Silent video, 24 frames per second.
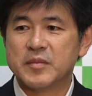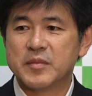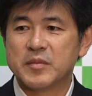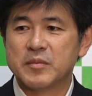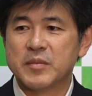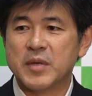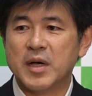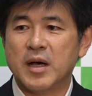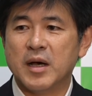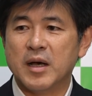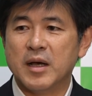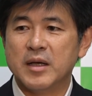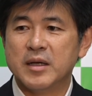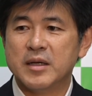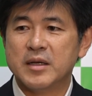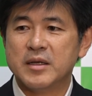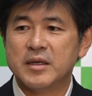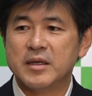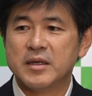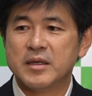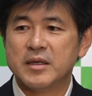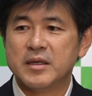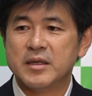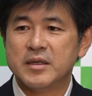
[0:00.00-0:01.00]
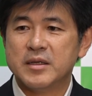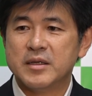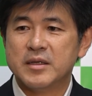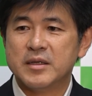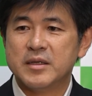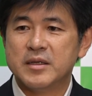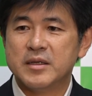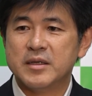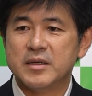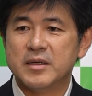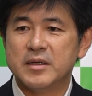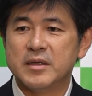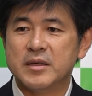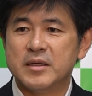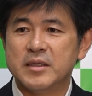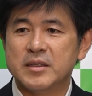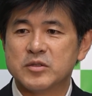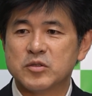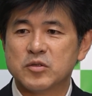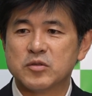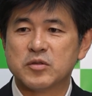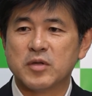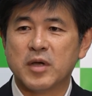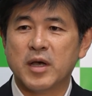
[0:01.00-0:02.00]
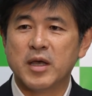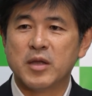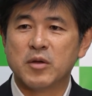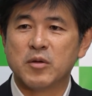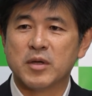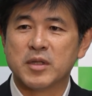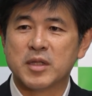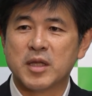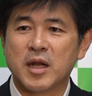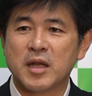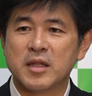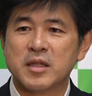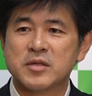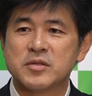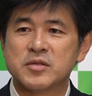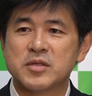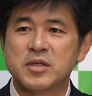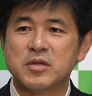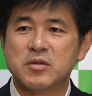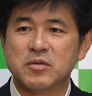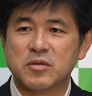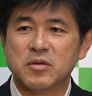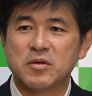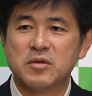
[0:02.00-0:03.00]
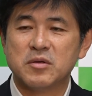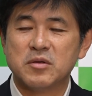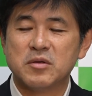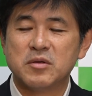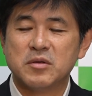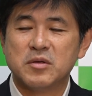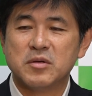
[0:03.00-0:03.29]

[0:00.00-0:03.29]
まあちょっと配慮が足らなすぎると。